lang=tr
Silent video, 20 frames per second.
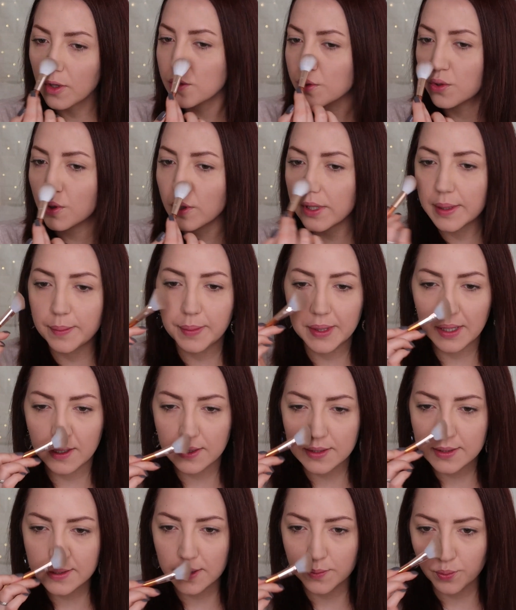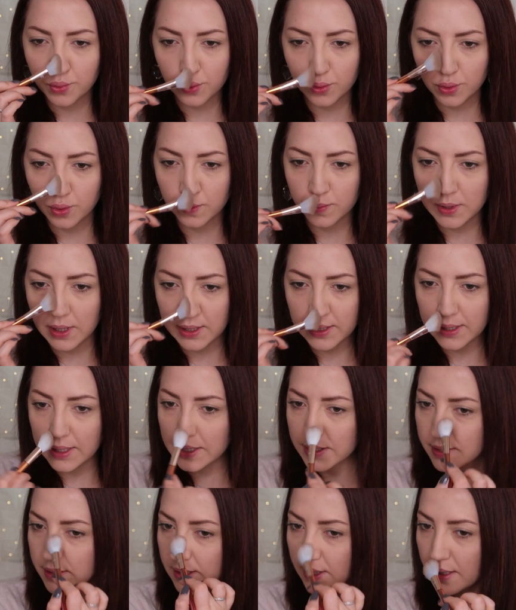Şöyle biraz da burnumdan
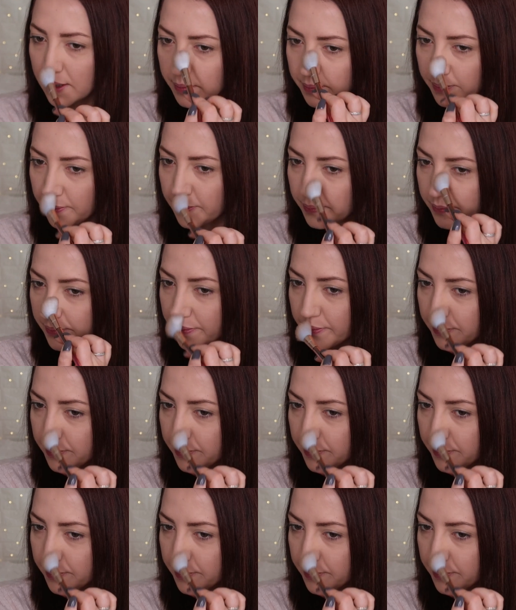geçeyim.